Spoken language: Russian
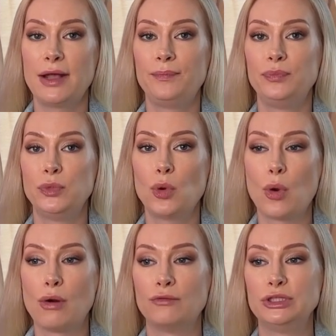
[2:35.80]

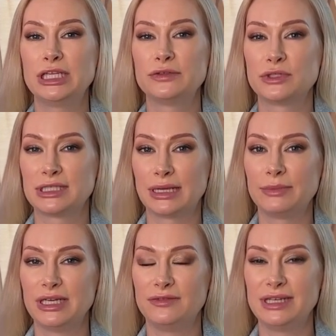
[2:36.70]
Но вот эта вот
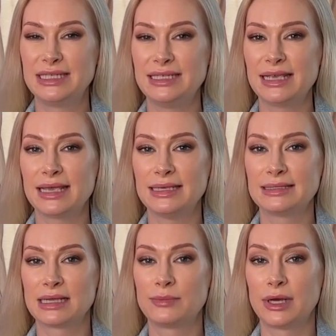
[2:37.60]
саморефлексия и
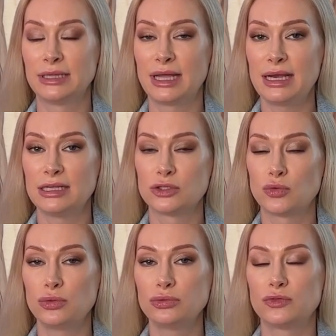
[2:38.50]
самоанализ,
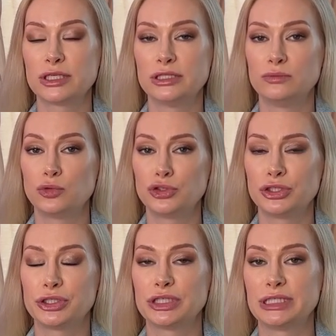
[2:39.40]
он у вас
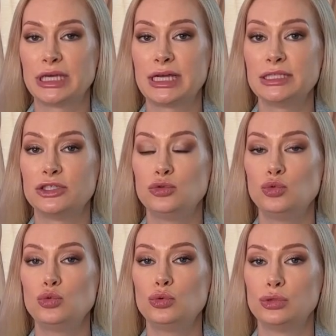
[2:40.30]
немножечко
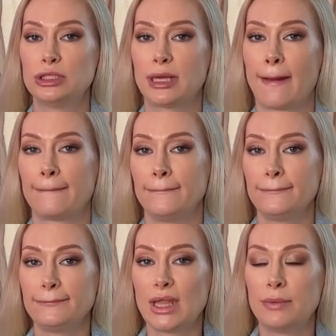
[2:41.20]
затянулся
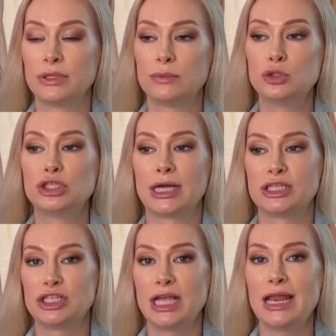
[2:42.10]
потому что
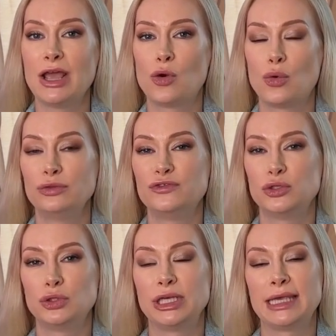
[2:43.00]
отшельник, он
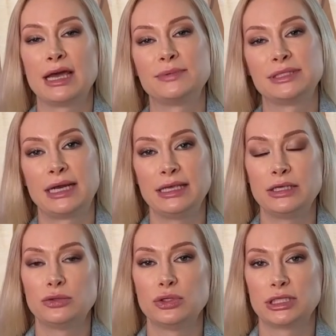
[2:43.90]
все-таки
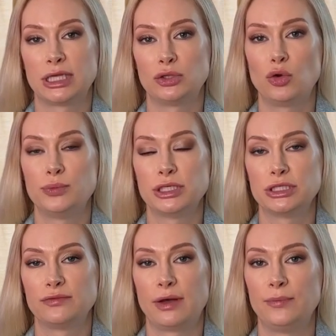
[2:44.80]
абстрагируется от
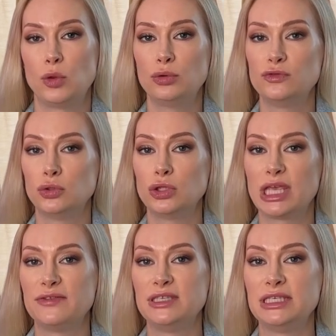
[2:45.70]
общества, он
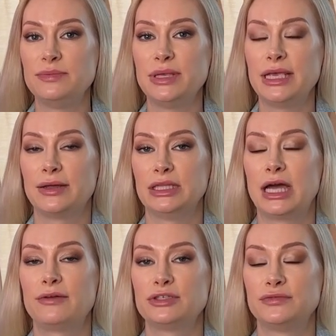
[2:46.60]
все-таки в себе,
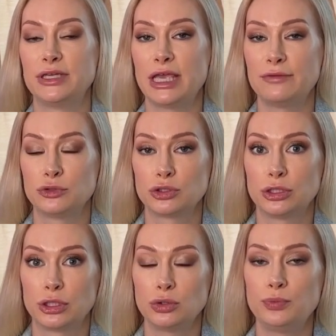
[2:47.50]
да, в своей вот
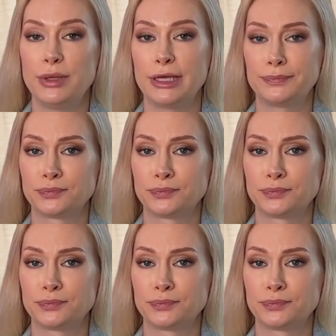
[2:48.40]
скорлупе.